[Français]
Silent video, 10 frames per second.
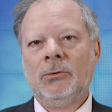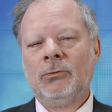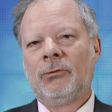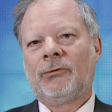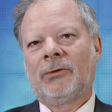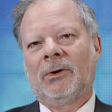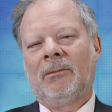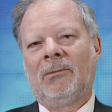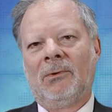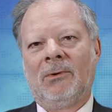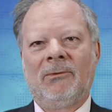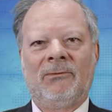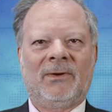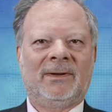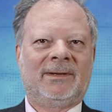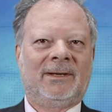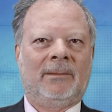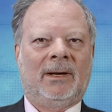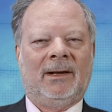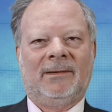Nous sommes le
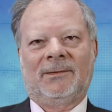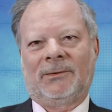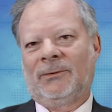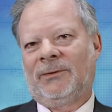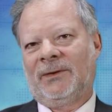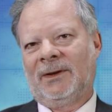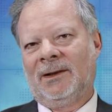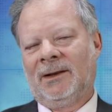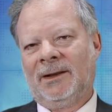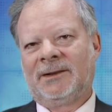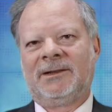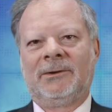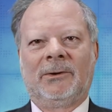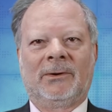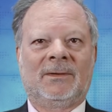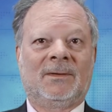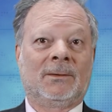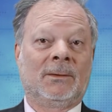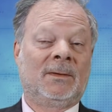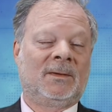21 mars, c'est
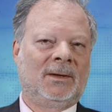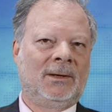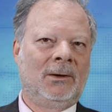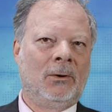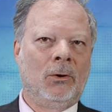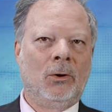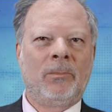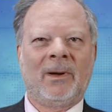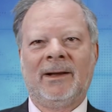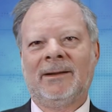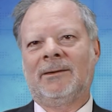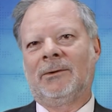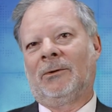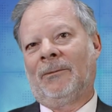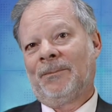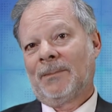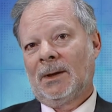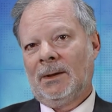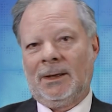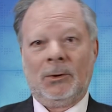l'équinoxe, c'est le printemps,
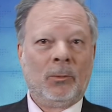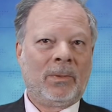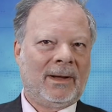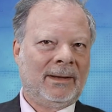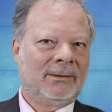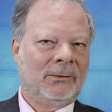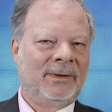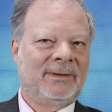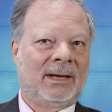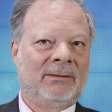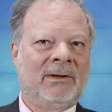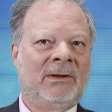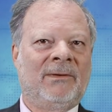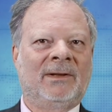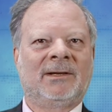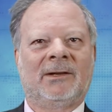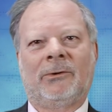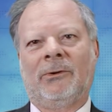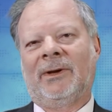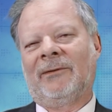et le printemps est arrivé avec
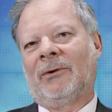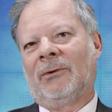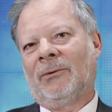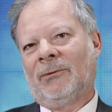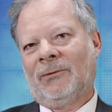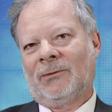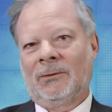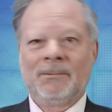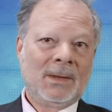24 heures d'avance